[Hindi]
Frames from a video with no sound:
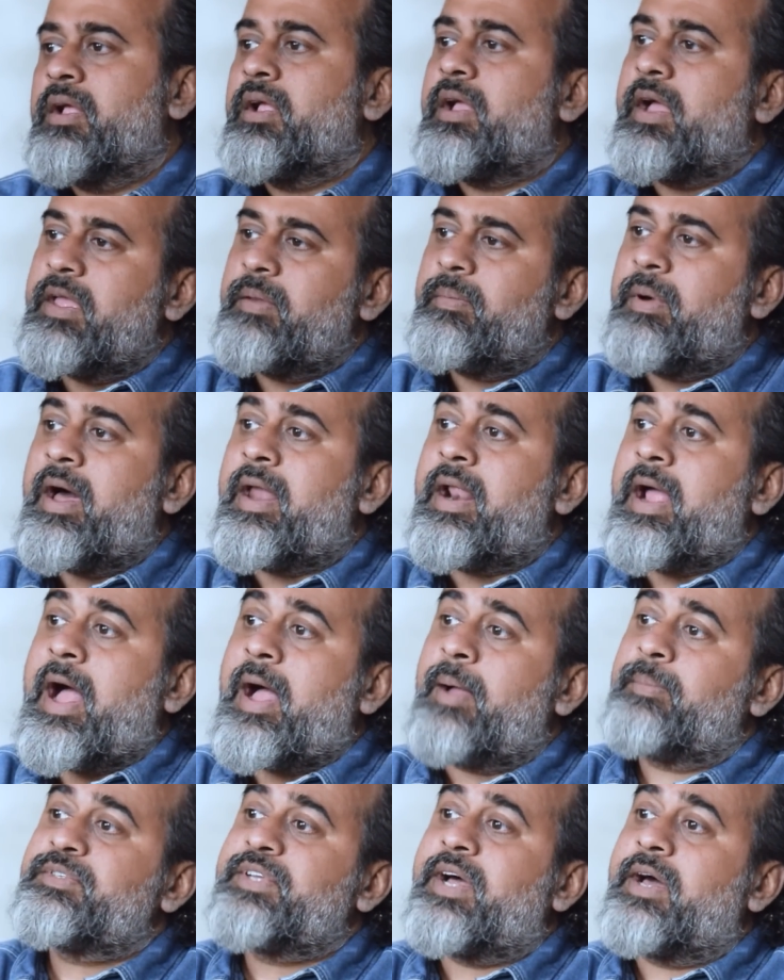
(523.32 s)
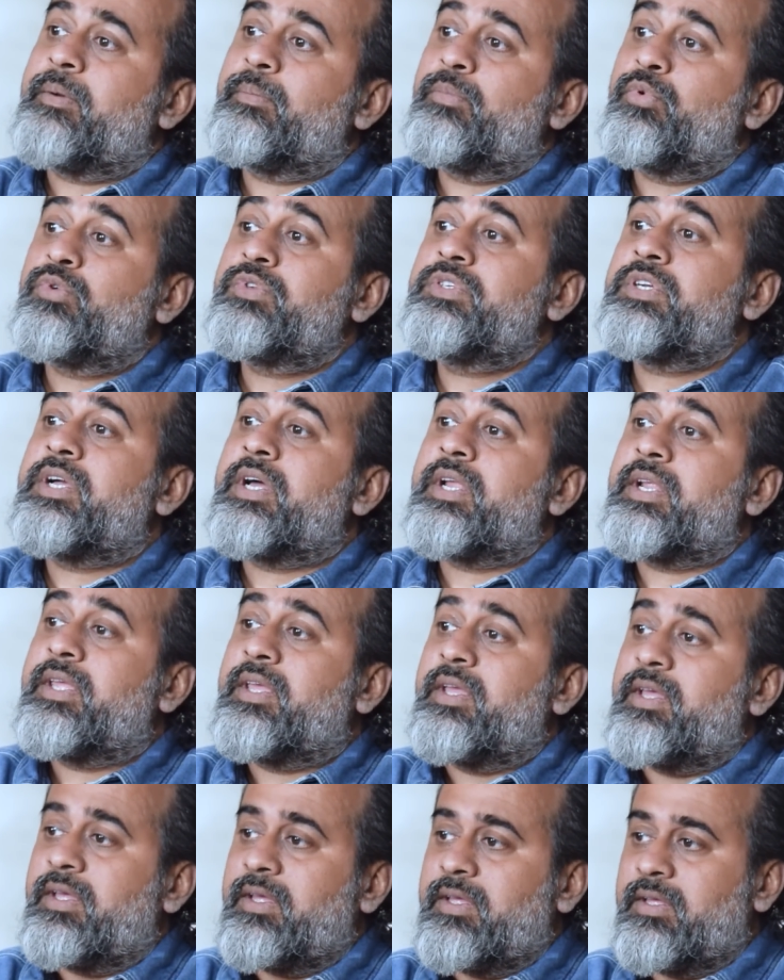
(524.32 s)
कई बार आप जानबूझ
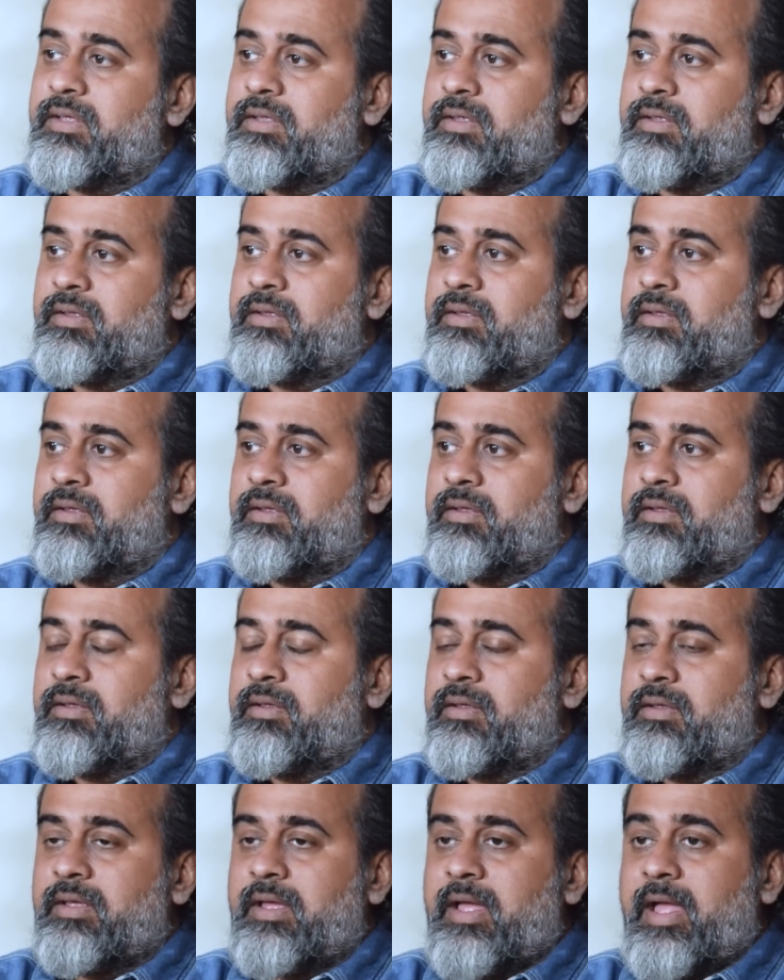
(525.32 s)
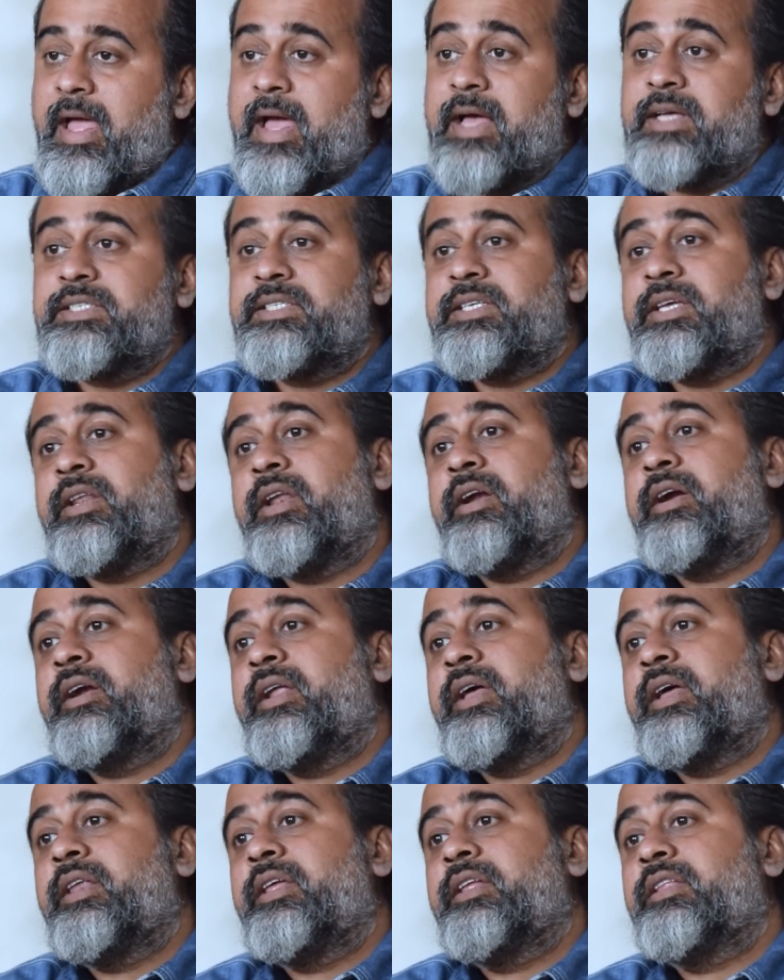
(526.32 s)
करके ऐसे
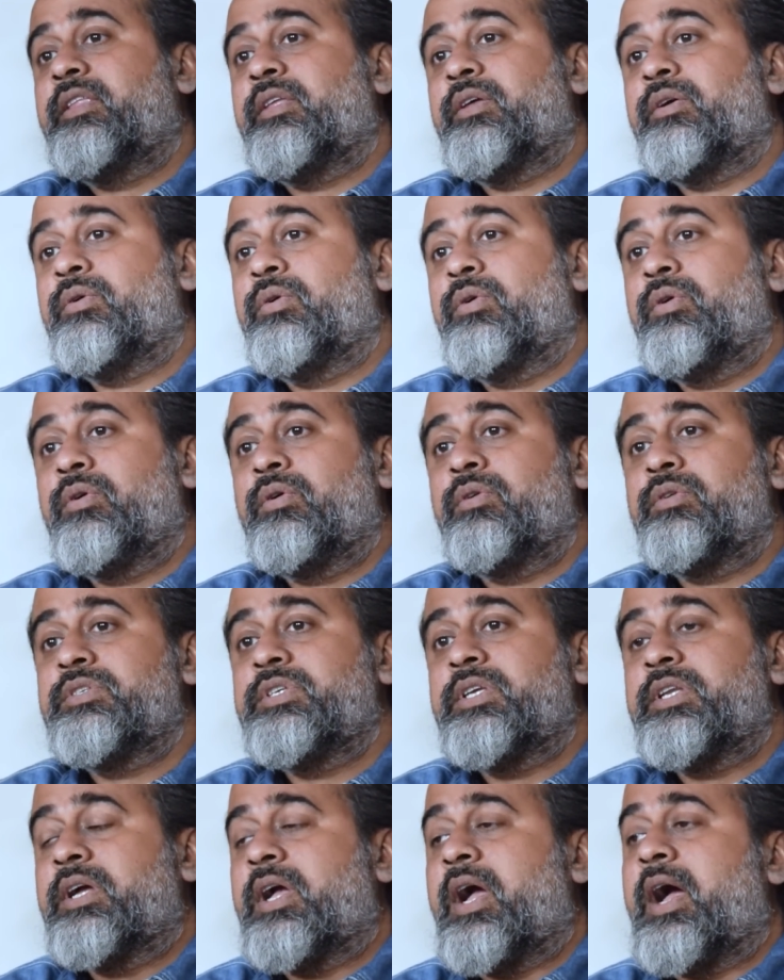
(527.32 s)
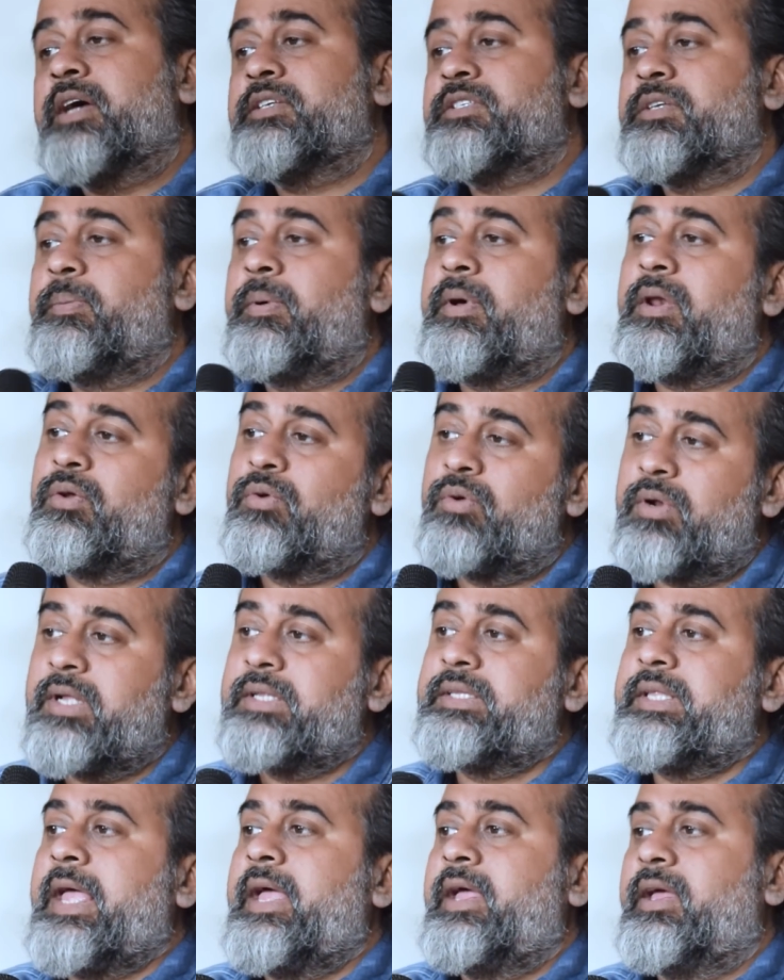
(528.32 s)
निर्णय लेते हो जिनका असफल होना
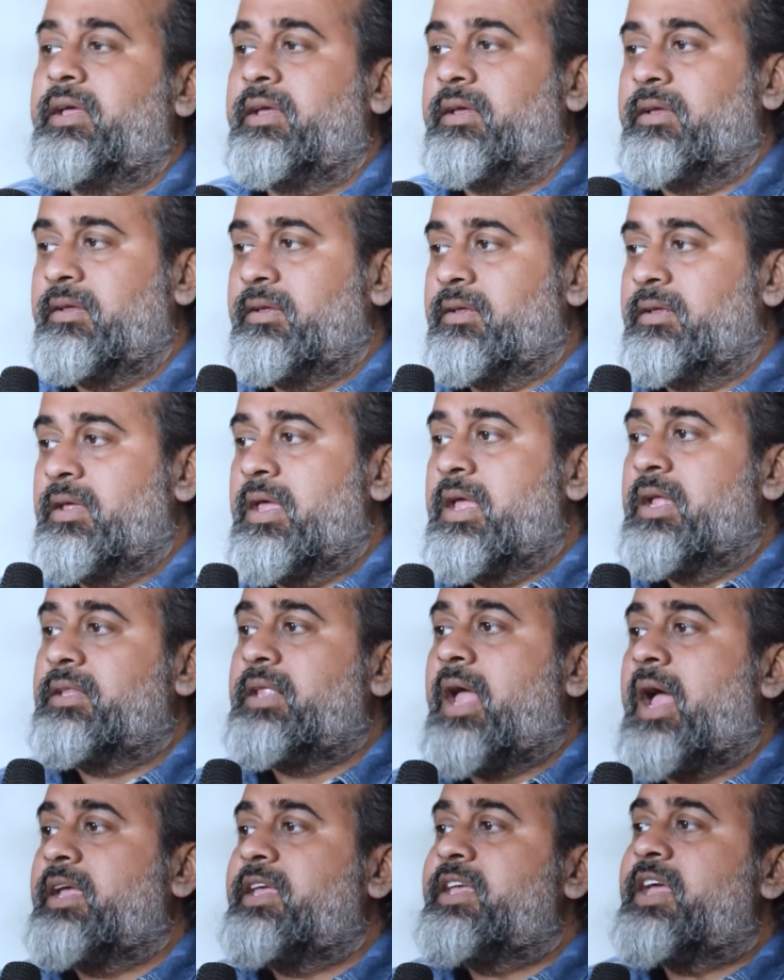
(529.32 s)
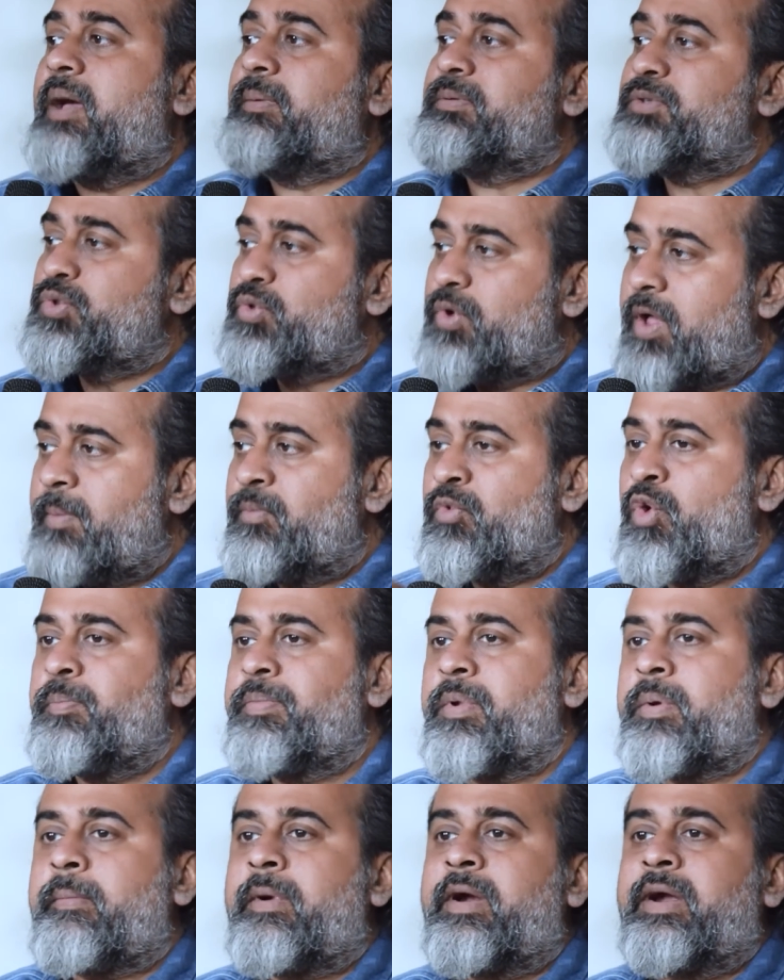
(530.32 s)
तय है ताकि आप स्वयं को
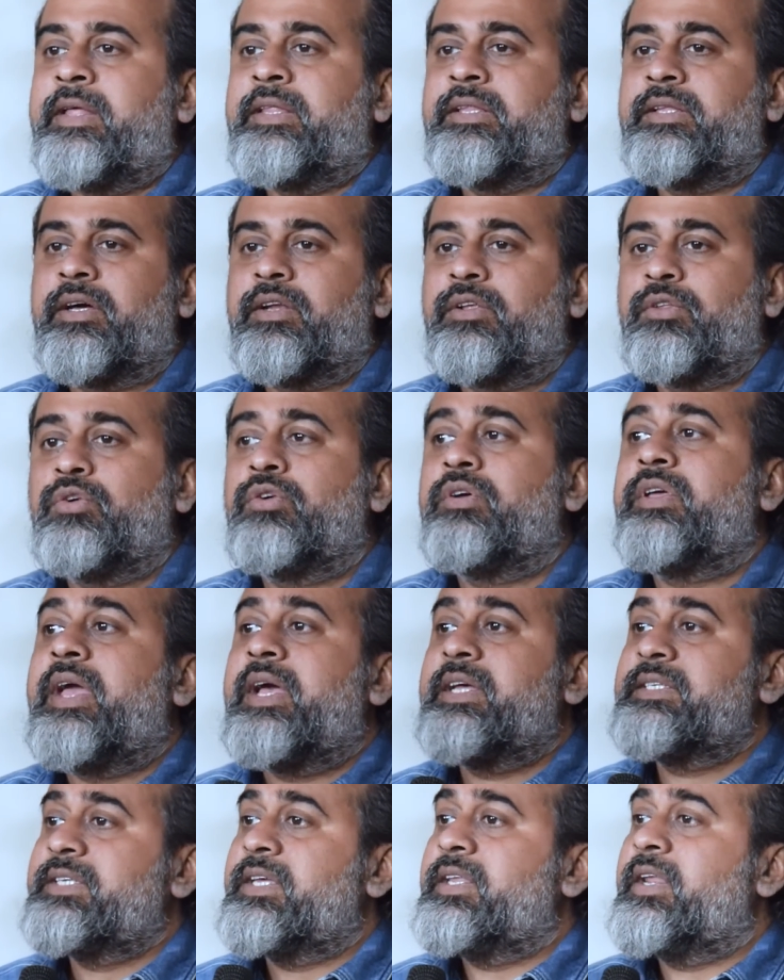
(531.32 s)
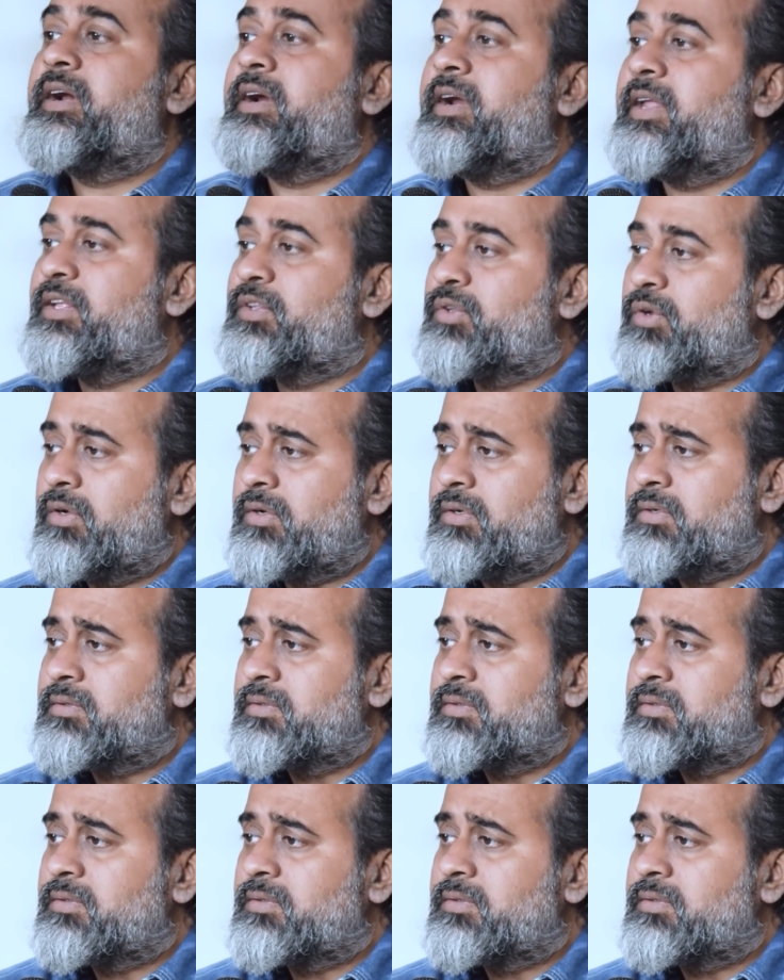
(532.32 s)
प्रमाणित कर दो कि ऐसे निर्णय तो